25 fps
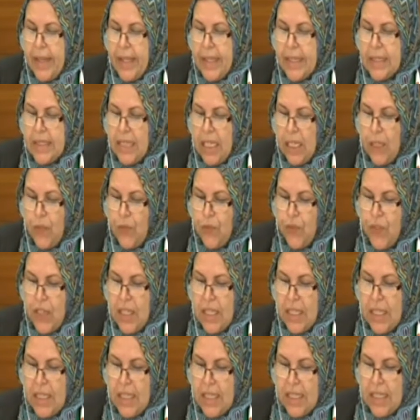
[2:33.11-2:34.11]

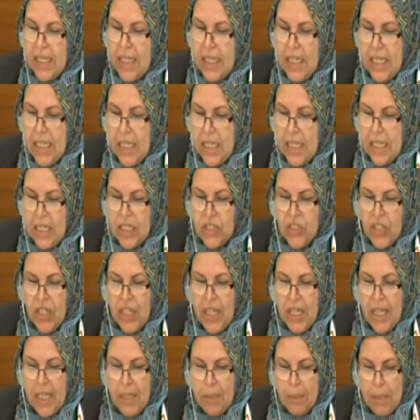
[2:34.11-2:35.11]
لتنفيذ آه،
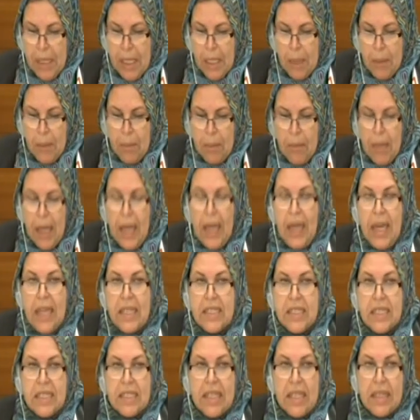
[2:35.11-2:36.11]
جرائمهم
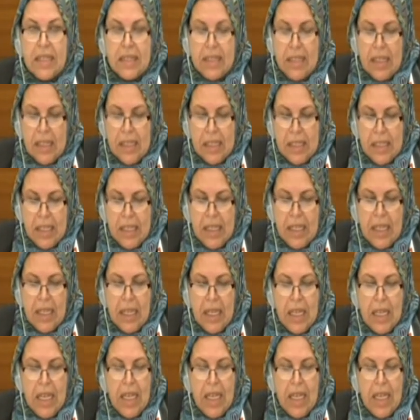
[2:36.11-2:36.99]
التي ترتقي